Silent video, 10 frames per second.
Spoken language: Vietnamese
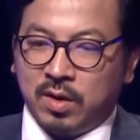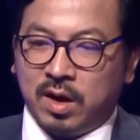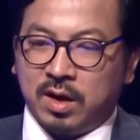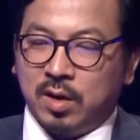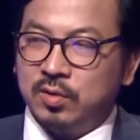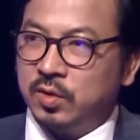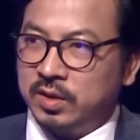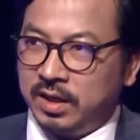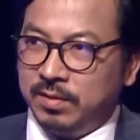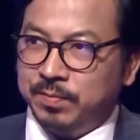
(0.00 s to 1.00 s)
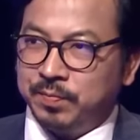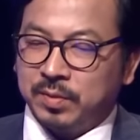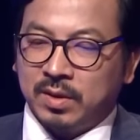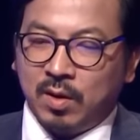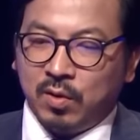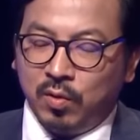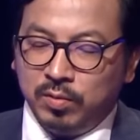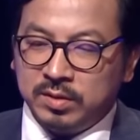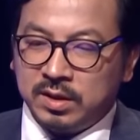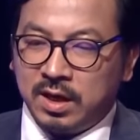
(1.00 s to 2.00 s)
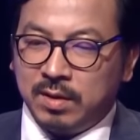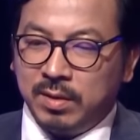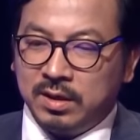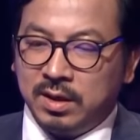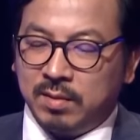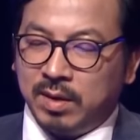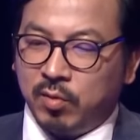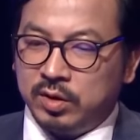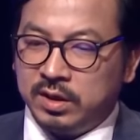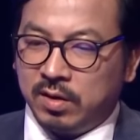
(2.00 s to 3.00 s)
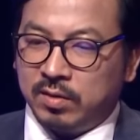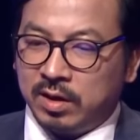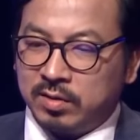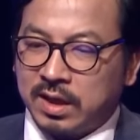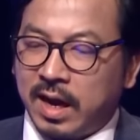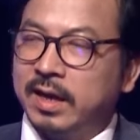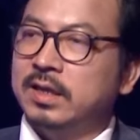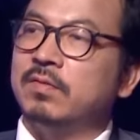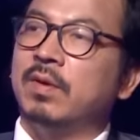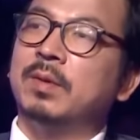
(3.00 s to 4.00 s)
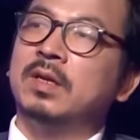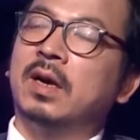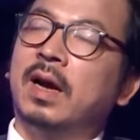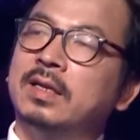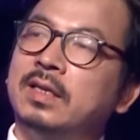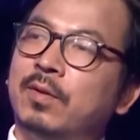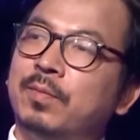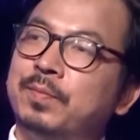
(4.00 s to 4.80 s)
ở câu số 9 nếu đúng chị lên mức thưởng 14 triệu nếu sai chị về mức thưởng 2 triệu